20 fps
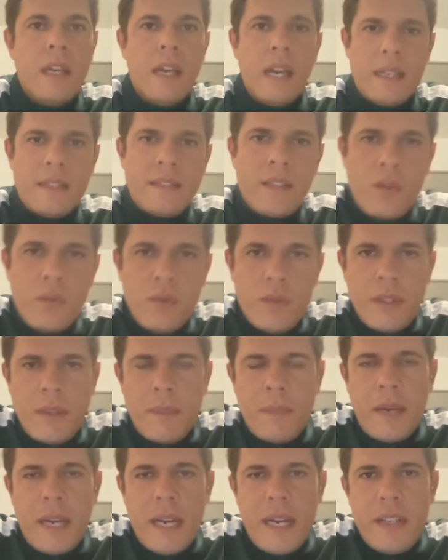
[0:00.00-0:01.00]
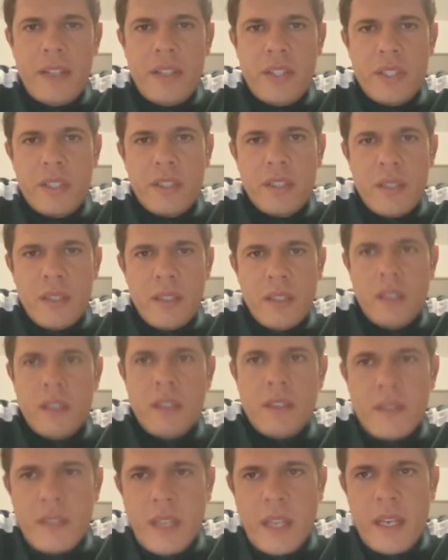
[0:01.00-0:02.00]
A segunda parte
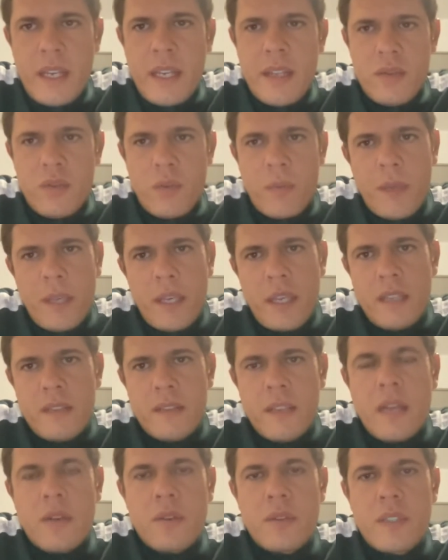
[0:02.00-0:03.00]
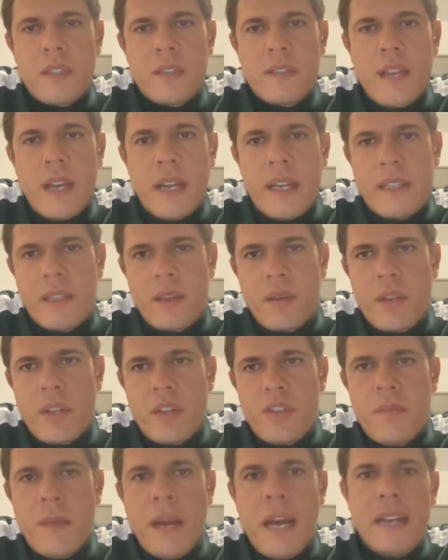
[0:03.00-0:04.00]
seria subir as garotas da
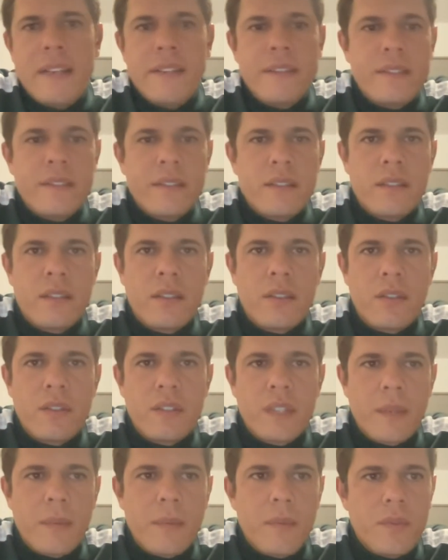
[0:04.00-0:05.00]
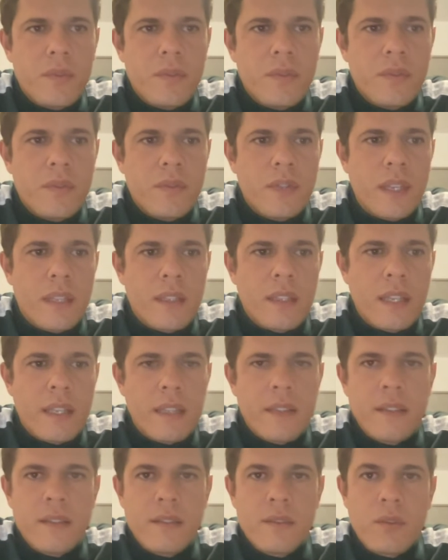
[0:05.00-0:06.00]
categoria de base. Então, nós temos
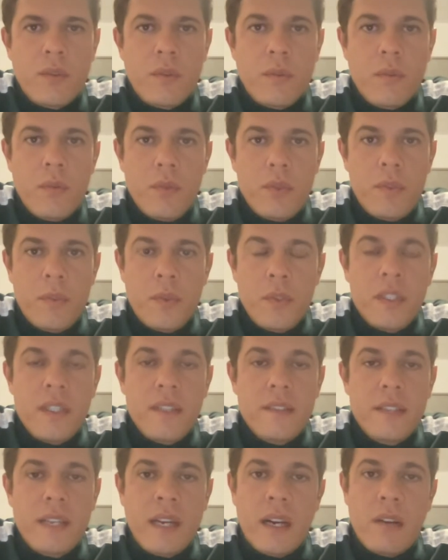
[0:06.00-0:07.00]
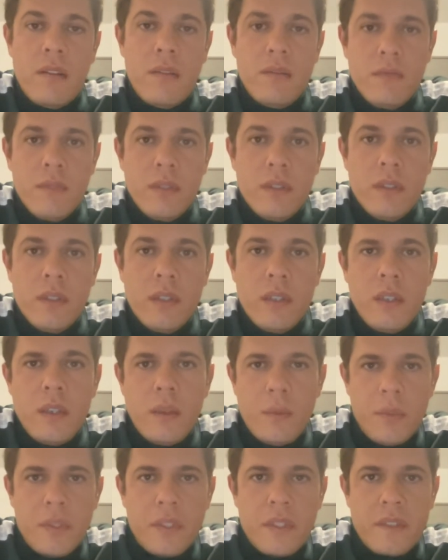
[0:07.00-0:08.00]
atletas com muito potencial,
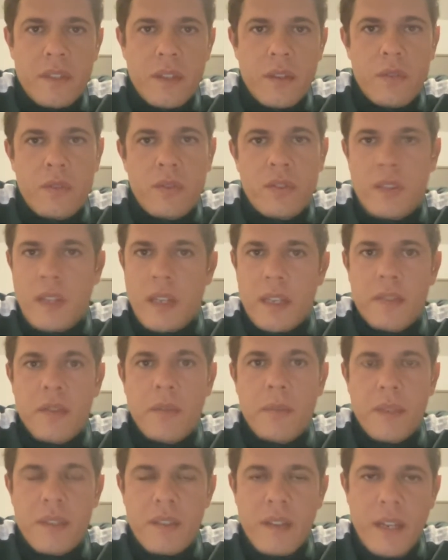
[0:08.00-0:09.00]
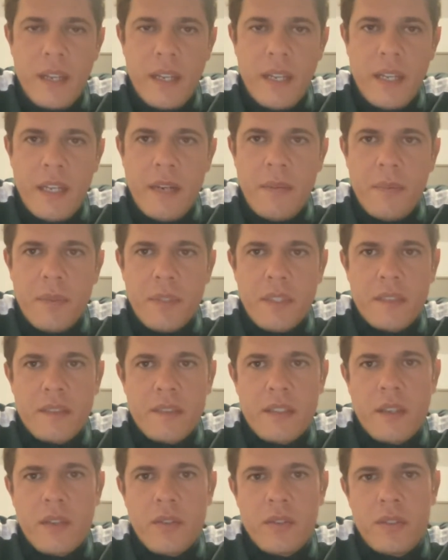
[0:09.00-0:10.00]
potencial de seleção brasileira,
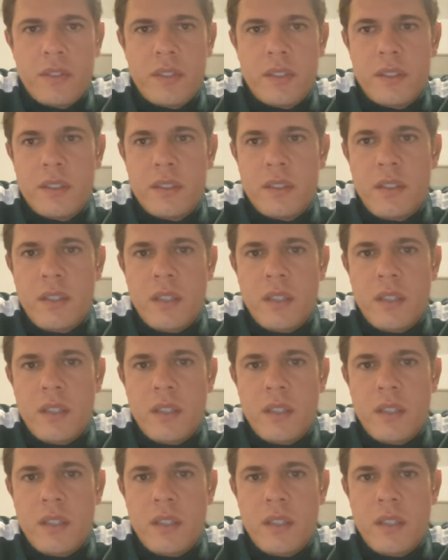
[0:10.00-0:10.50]
potencial de,